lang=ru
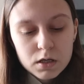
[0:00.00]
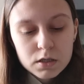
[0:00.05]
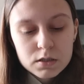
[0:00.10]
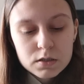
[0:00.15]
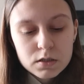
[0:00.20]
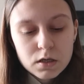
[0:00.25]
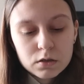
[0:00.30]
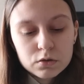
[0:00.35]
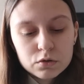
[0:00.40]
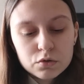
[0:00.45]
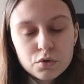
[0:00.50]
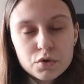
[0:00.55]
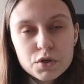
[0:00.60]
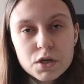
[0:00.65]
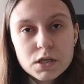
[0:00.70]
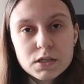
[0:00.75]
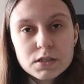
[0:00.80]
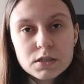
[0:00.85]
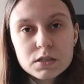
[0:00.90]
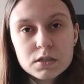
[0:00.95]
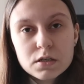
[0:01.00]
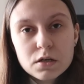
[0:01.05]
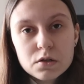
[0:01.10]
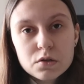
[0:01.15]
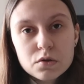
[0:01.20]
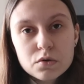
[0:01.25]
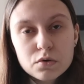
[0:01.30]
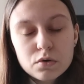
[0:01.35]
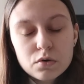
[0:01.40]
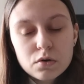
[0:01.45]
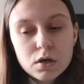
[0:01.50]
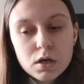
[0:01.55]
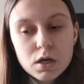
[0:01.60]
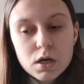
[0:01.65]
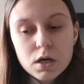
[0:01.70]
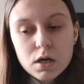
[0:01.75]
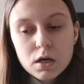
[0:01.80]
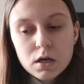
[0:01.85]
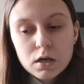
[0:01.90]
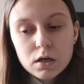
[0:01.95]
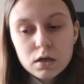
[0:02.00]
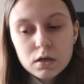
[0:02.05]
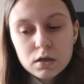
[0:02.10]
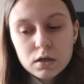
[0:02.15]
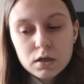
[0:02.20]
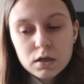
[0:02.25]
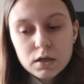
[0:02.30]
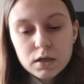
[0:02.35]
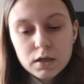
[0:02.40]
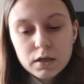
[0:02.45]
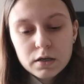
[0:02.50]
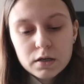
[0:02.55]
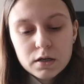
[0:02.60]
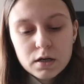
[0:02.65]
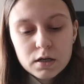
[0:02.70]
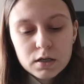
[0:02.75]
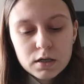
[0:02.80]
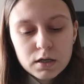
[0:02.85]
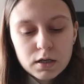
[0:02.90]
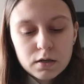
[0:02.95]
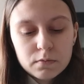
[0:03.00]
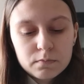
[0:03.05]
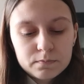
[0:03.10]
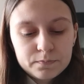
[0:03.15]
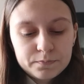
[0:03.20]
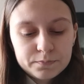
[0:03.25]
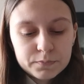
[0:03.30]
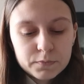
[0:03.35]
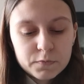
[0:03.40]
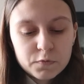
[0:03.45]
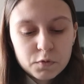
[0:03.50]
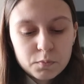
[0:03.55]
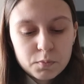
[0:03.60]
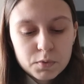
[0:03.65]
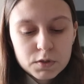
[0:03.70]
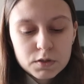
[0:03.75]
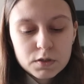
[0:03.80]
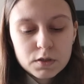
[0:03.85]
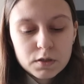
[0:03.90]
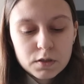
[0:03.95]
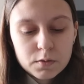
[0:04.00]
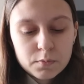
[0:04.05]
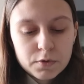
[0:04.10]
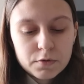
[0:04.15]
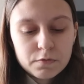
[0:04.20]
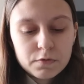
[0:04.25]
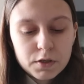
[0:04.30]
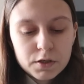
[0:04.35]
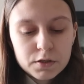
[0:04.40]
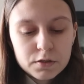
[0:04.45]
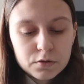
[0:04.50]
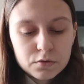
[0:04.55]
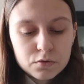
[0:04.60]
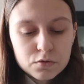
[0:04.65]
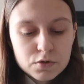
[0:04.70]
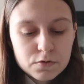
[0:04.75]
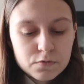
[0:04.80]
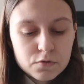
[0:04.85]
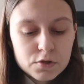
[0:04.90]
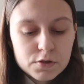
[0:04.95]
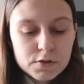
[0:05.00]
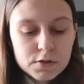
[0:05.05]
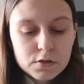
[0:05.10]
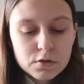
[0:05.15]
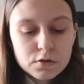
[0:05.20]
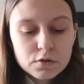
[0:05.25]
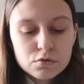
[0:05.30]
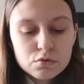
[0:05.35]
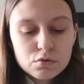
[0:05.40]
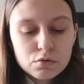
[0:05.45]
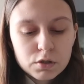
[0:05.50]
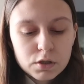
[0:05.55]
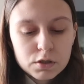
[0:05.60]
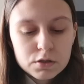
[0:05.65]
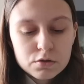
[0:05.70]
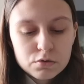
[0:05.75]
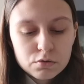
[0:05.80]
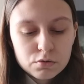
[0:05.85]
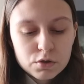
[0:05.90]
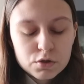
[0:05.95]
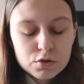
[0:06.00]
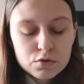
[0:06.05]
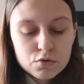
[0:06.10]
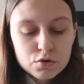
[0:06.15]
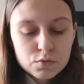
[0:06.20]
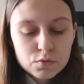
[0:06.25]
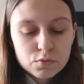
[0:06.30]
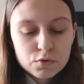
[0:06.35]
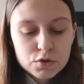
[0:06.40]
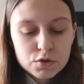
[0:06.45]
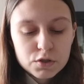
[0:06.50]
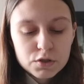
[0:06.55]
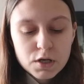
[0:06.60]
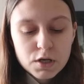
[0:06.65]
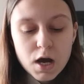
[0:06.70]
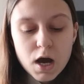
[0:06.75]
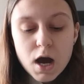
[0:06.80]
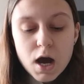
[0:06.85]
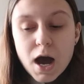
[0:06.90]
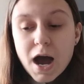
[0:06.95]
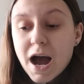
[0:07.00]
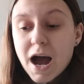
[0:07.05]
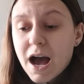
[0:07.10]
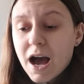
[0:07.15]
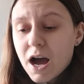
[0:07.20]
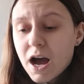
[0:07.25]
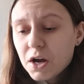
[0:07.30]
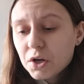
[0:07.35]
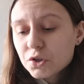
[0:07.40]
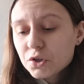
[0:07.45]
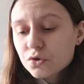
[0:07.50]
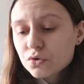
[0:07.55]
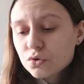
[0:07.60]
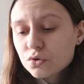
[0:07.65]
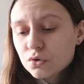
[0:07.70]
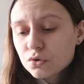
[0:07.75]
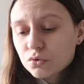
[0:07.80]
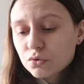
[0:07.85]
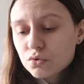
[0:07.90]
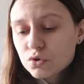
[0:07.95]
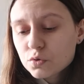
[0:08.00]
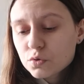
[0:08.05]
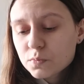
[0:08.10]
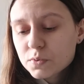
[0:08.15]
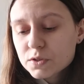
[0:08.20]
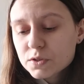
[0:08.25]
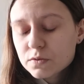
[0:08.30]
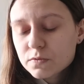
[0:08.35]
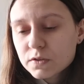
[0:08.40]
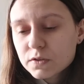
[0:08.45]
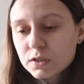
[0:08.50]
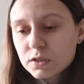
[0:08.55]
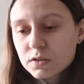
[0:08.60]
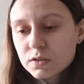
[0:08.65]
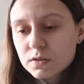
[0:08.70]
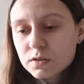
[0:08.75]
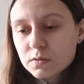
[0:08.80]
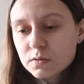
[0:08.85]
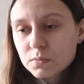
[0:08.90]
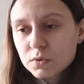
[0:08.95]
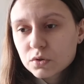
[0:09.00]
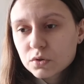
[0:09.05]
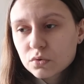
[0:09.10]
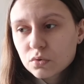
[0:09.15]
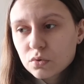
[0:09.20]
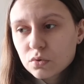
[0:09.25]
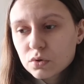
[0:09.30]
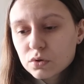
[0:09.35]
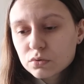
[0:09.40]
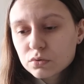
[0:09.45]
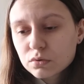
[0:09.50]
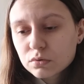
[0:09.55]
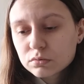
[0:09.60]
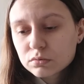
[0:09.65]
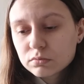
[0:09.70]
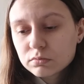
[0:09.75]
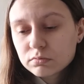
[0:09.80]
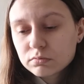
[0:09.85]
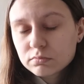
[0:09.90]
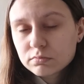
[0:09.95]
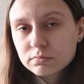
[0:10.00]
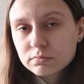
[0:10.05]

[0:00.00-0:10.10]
И заодно я сделаю э, ЭКГ выписали направление, тоже женской консультацию у нас нужно будет А, еще сегодня нужно позвонить стоматологу,